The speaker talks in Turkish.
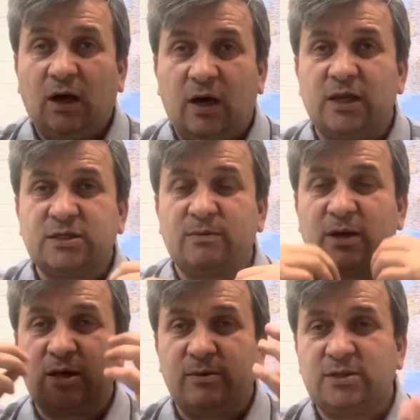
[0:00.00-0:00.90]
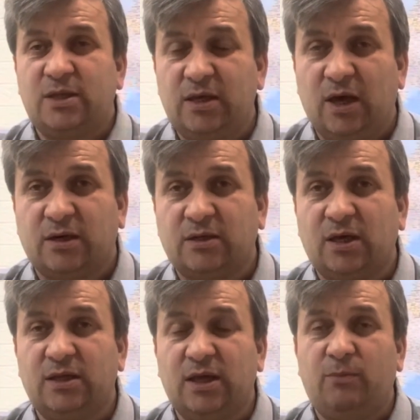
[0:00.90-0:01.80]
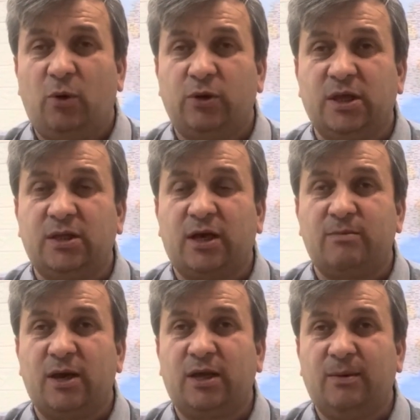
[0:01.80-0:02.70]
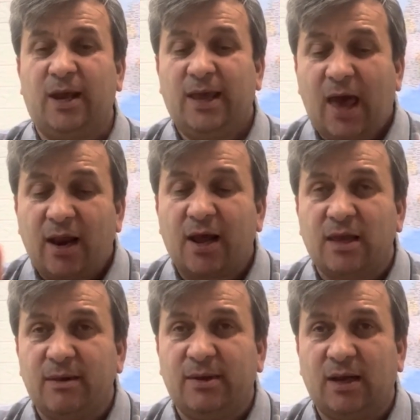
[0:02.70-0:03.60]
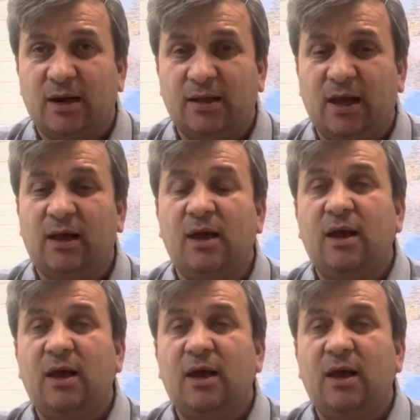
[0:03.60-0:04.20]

Anayasa Mahkemesi'nde, Yargıtay'da, Bölge İdare Mahkemeleri herhangi bir yerde